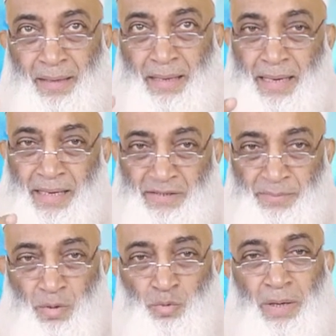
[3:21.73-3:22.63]

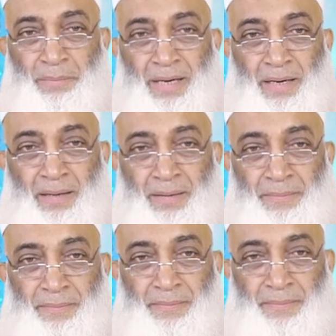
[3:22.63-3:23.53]
न बिहा
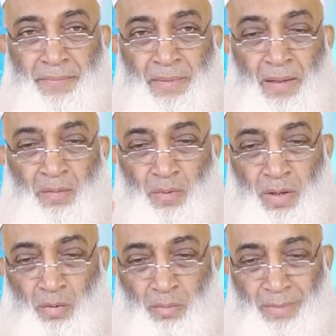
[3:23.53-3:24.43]

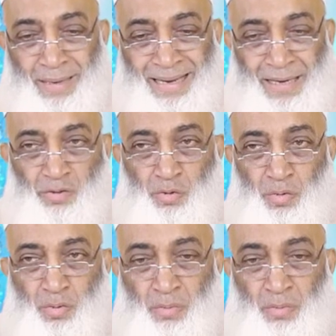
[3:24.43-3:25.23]
वलहम आयुन